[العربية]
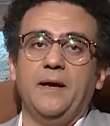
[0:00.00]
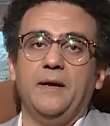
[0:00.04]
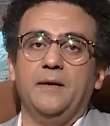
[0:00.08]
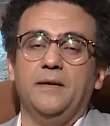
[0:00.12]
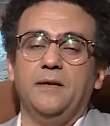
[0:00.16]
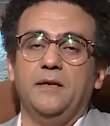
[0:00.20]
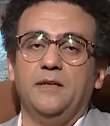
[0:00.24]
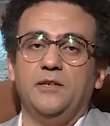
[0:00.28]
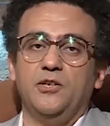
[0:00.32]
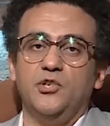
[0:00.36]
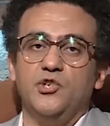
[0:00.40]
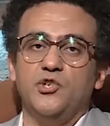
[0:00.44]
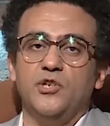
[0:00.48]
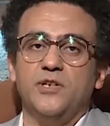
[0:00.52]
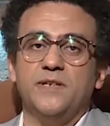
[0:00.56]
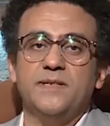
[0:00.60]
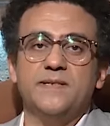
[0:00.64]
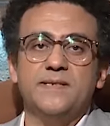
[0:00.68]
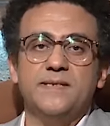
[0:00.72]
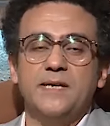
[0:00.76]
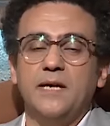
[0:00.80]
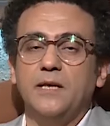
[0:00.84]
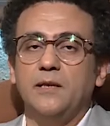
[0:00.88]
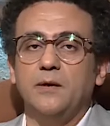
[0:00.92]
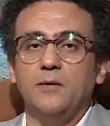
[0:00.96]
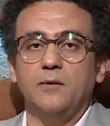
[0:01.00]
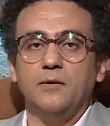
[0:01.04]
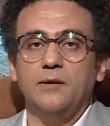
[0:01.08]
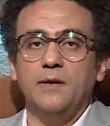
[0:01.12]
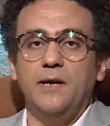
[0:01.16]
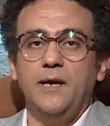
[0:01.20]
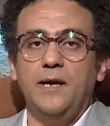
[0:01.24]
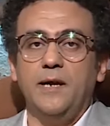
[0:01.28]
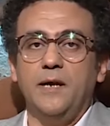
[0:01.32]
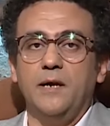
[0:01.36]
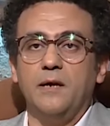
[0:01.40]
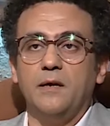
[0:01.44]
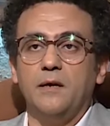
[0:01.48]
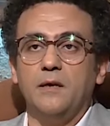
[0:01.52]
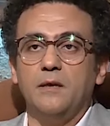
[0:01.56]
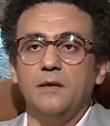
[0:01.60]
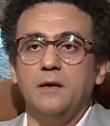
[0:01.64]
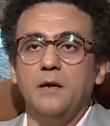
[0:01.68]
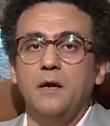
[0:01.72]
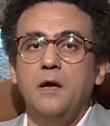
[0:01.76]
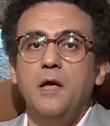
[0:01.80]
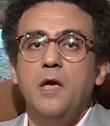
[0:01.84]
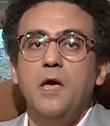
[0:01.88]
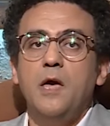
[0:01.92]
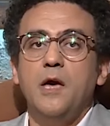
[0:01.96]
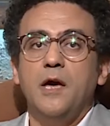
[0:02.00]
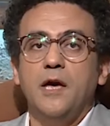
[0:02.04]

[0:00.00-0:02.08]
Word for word: يعني 20 سنه ولا حاجه كده